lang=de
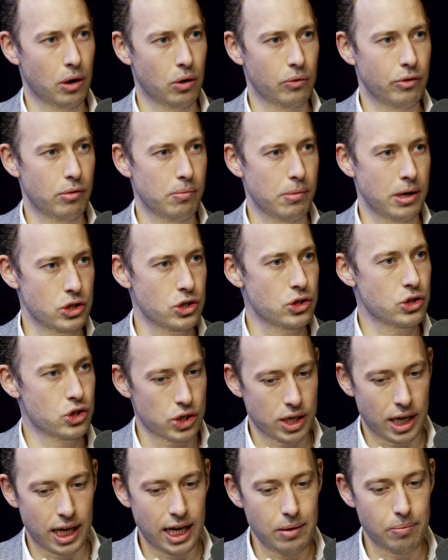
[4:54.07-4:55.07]
Und wir Menschen
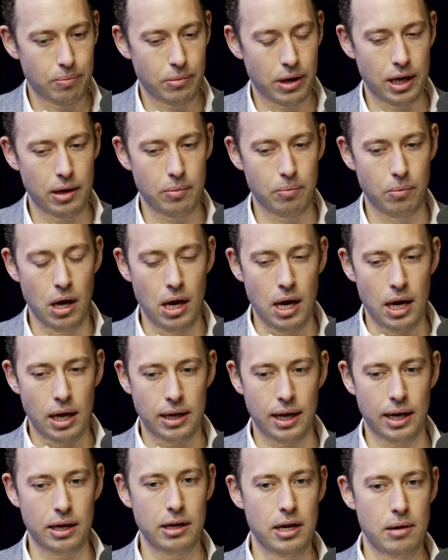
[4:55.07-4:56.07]
streben eben
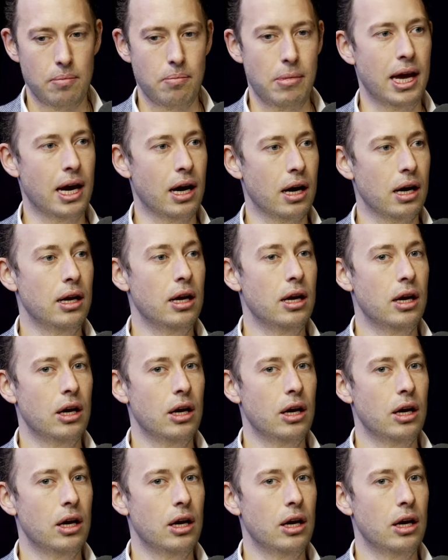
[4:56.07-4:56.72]
nach mehr